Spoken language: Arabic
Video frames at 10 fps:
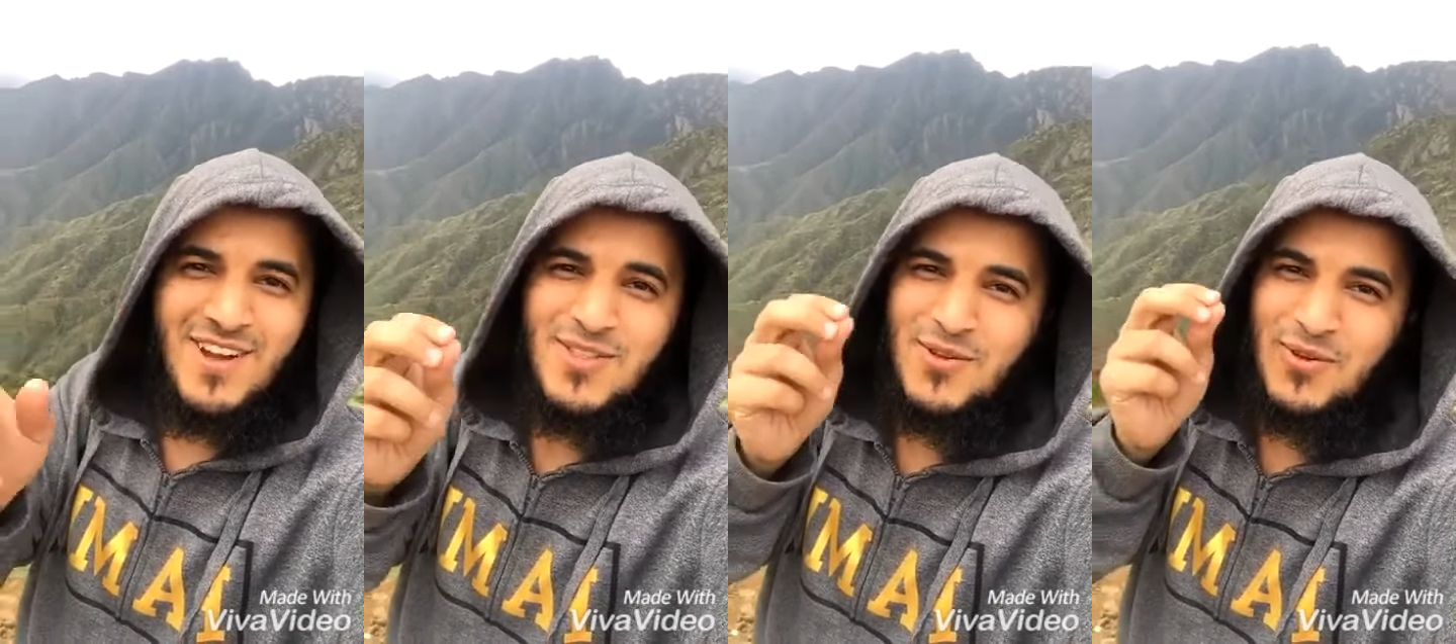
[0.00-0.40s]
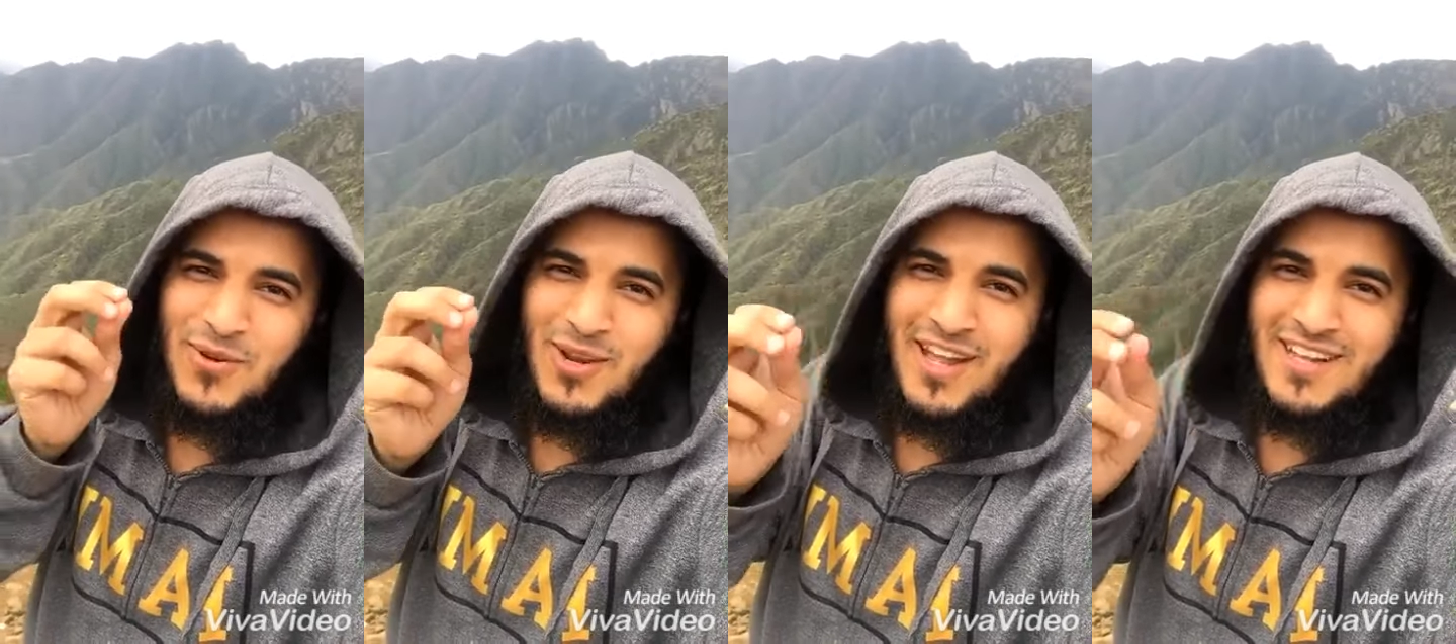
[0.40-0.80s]

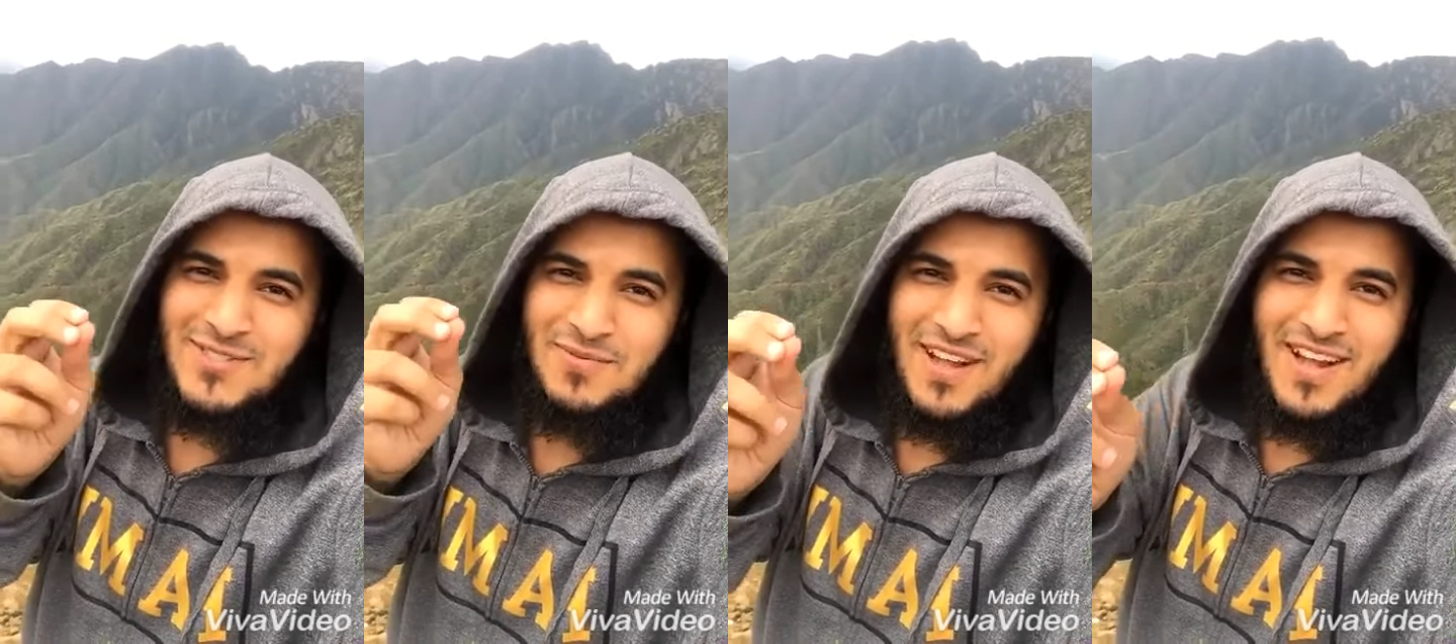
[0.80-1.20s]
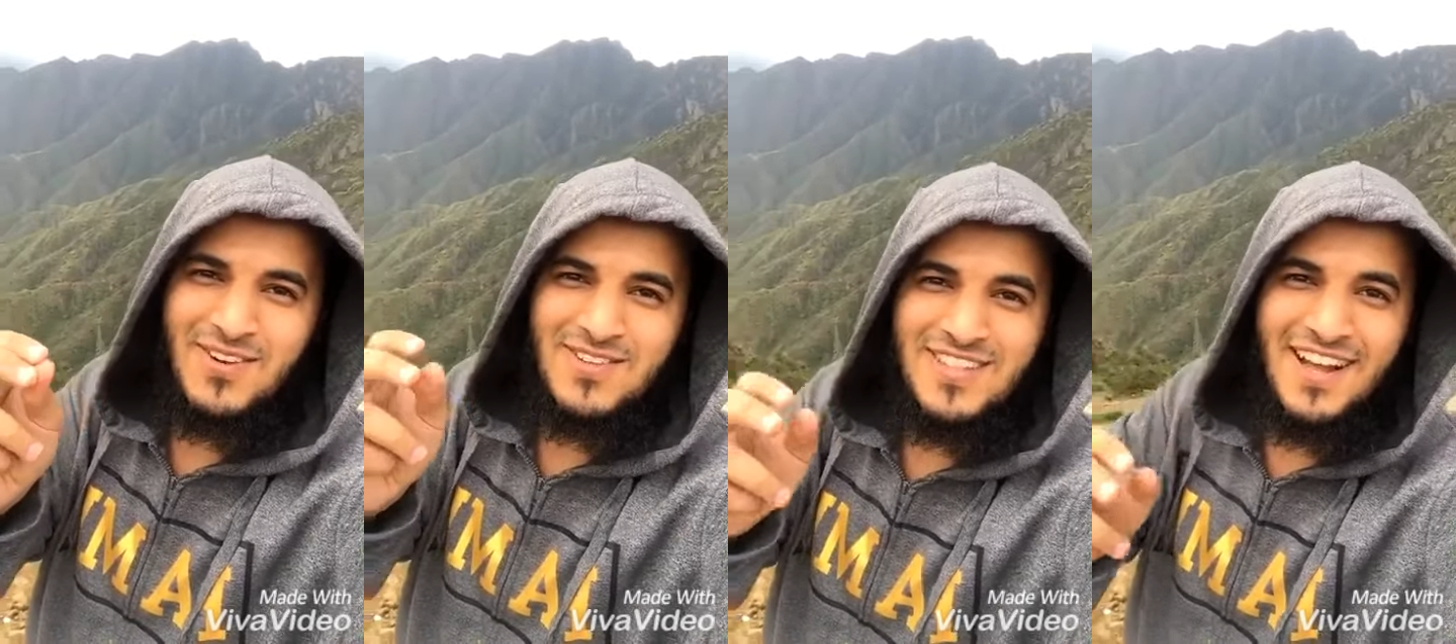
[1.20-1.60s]
فاذكروا الله
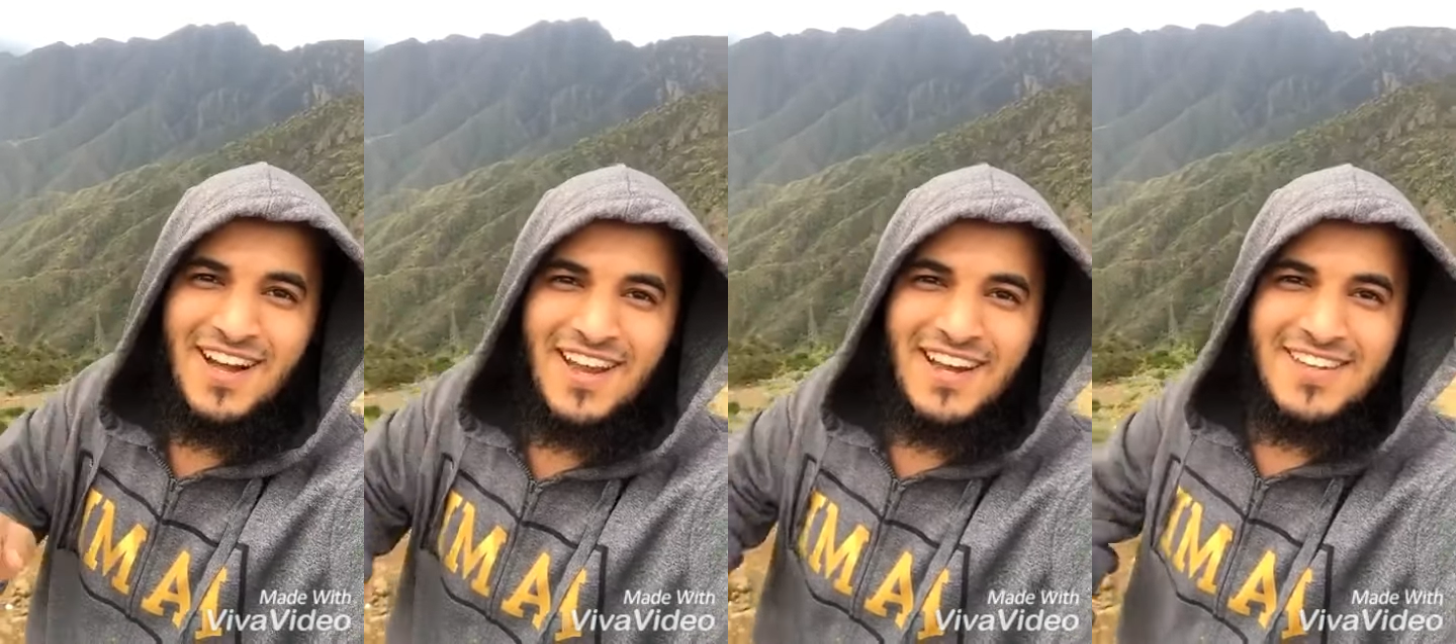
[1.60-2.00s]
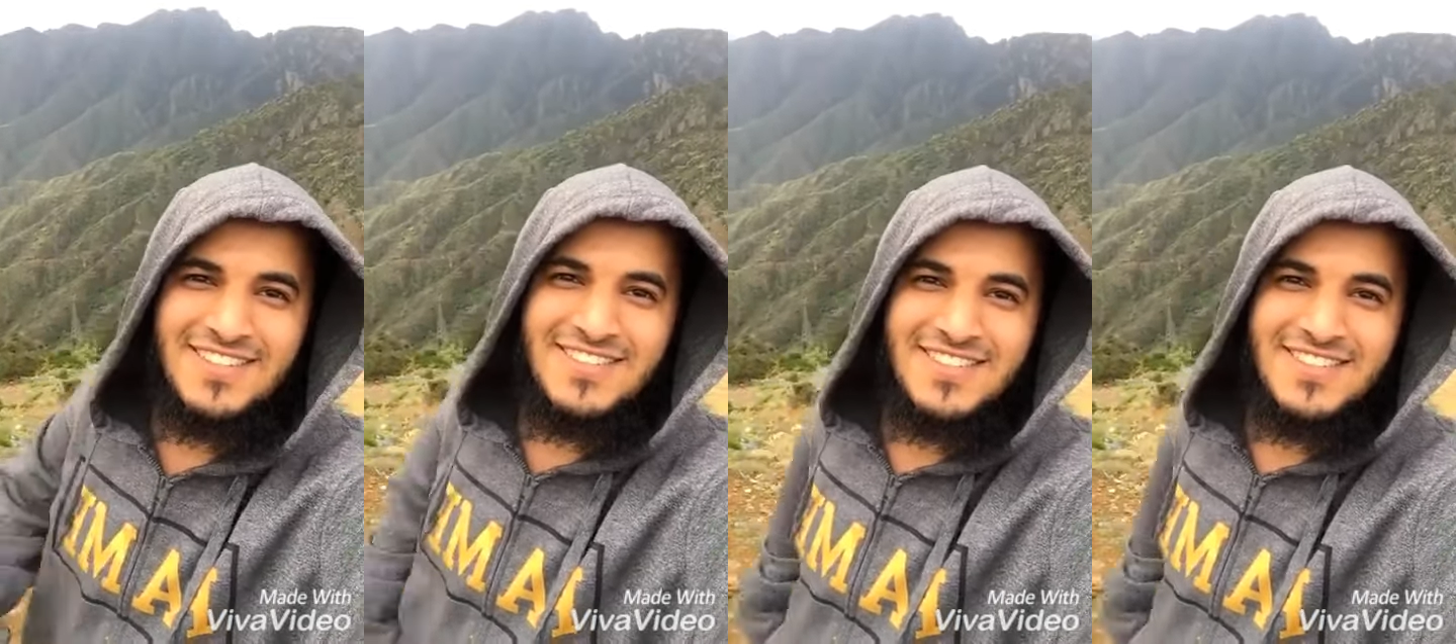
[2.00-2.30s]
سبحانه وتعالى